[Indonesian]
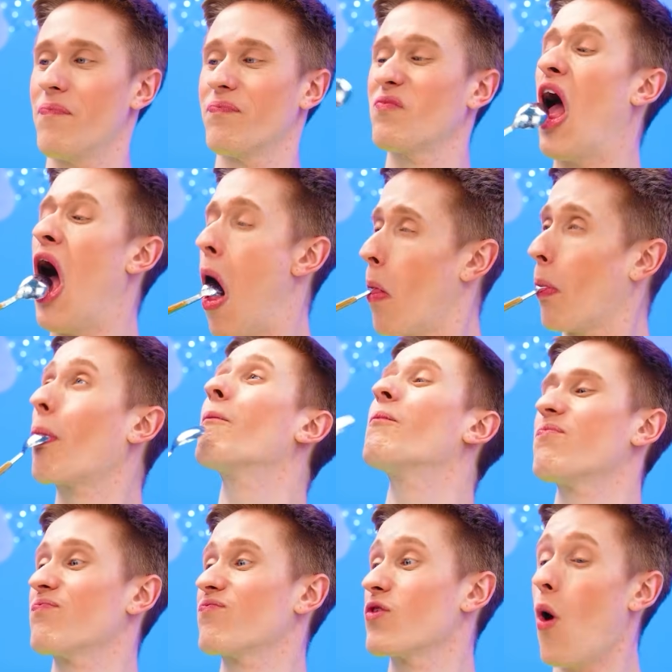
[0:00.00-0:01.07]
ide yang sangat
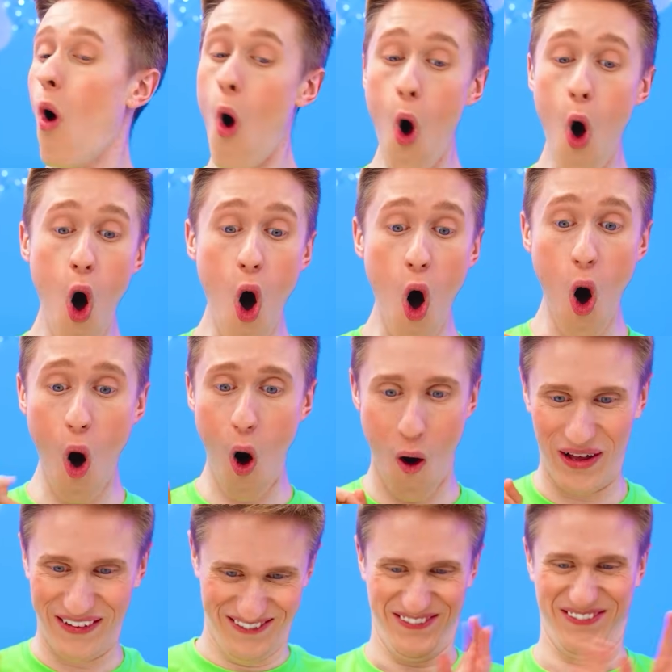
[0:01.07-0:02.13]
hebat.
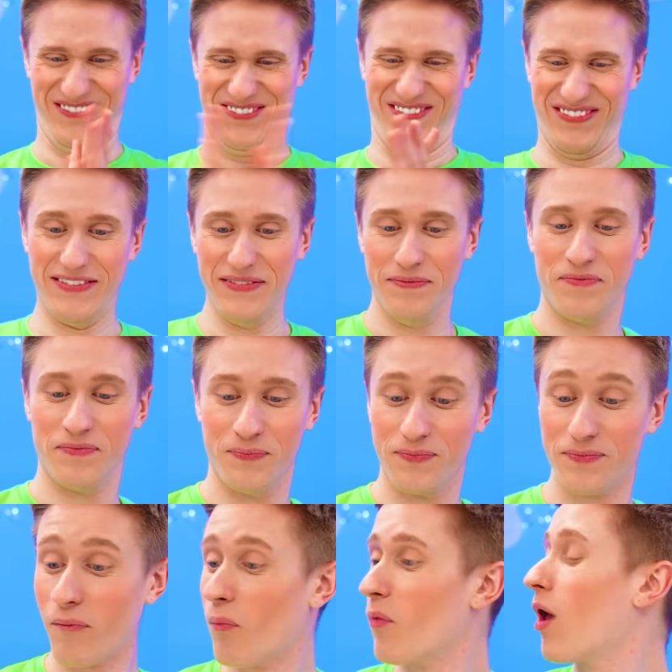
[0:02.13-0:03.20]
Oh,
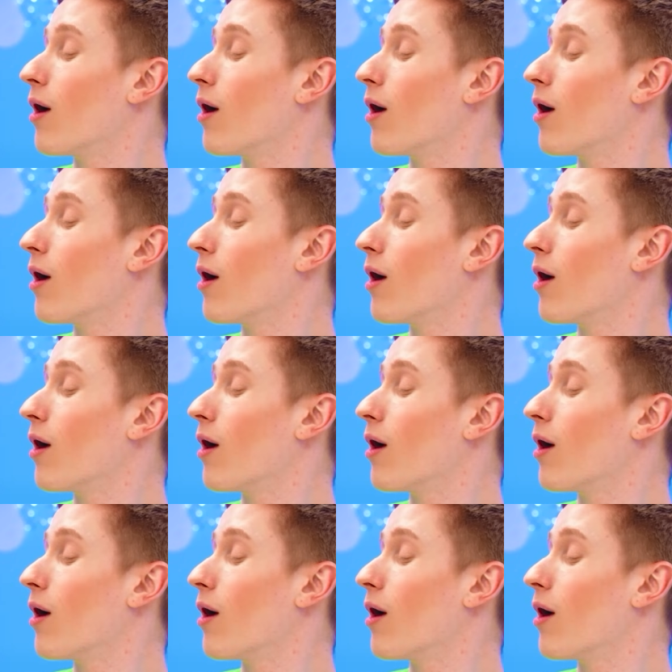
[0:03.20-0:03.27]
enaknya.